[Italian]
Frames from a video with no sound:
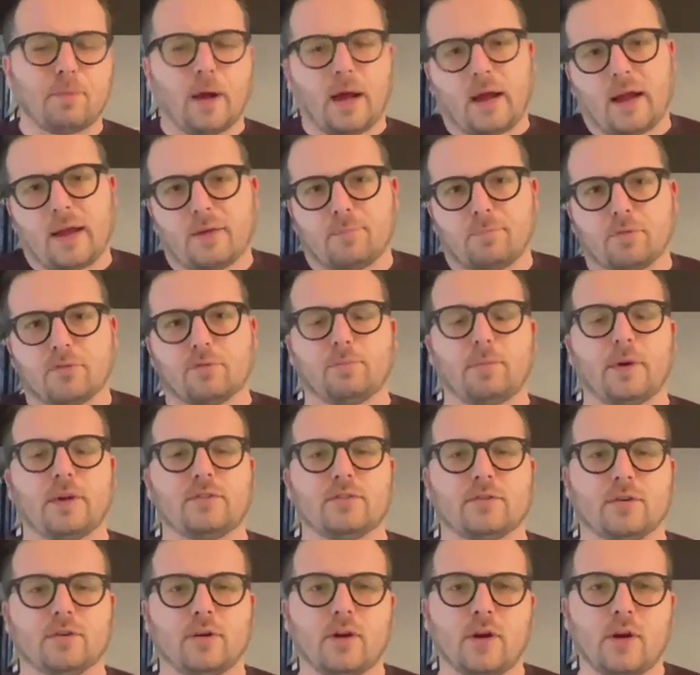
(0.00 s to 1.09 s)
anche più
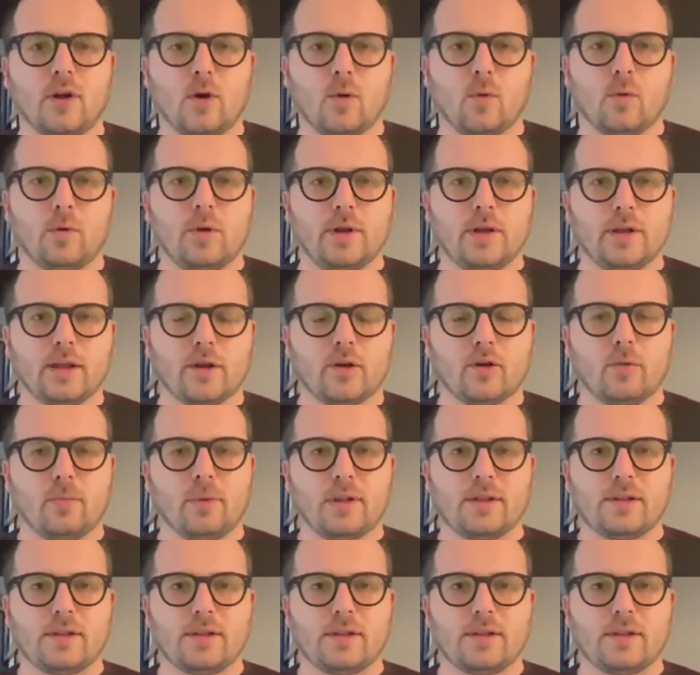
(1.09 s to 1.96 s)
spesso un leader come